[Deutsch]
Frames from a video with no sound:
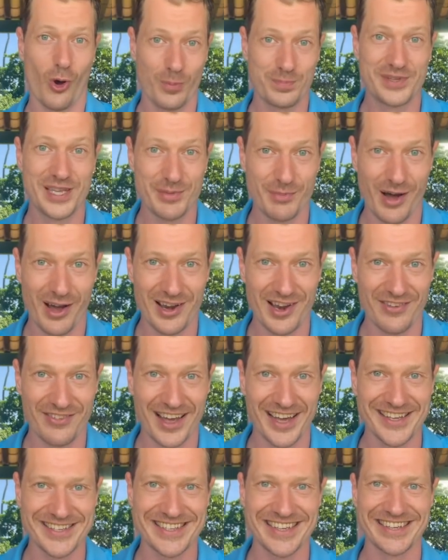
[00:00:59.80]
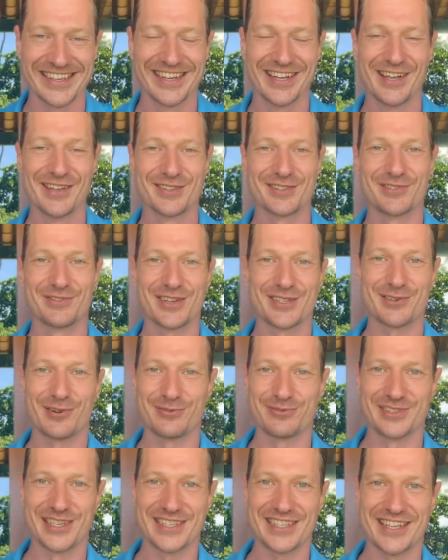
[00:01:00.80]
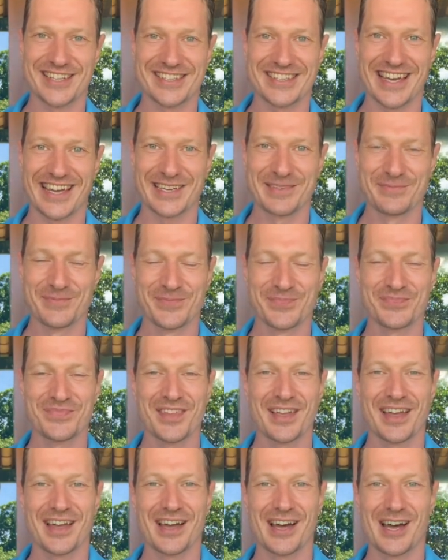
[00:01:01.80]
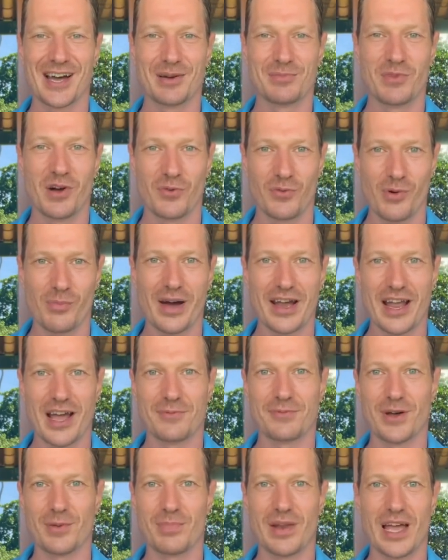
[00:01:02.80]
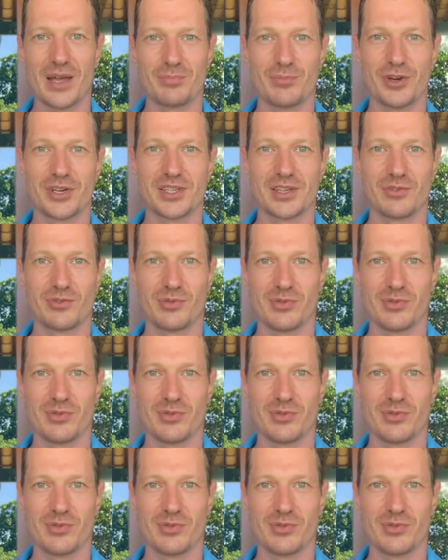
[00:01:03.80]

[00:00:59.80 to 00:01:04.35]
optimalerweise, so wird es hoffentlich dann sein, ähm, wo man einfach bleiben möchte,